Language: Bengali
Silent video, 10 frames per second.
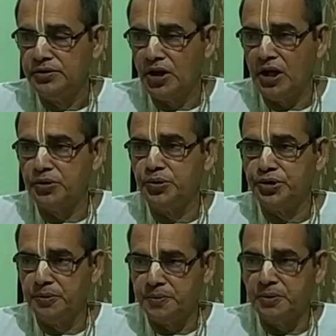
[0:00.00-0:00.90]
তার
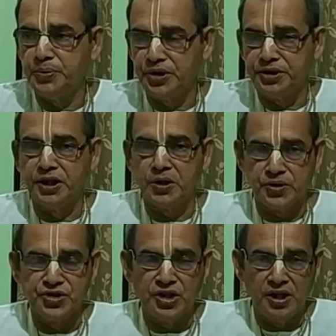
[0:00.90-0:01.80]
গুরুদেবকে পরিত্যাগ
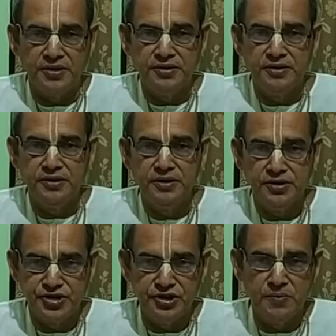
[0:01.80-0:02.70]
করেছিলেন
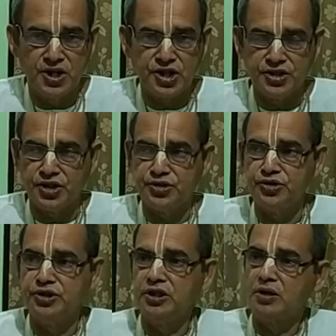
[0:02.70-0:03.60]
শ্রীনিবাস আচার্য
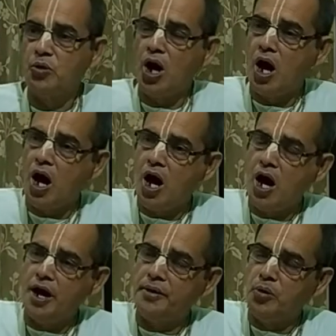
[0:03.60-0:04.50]
যিনি এক
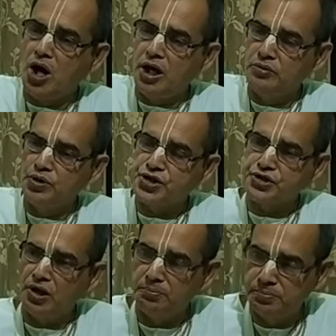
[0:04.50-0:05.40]
মহান মহান
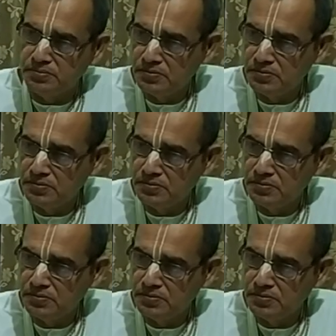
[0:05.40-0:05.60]
বৈষ্ণব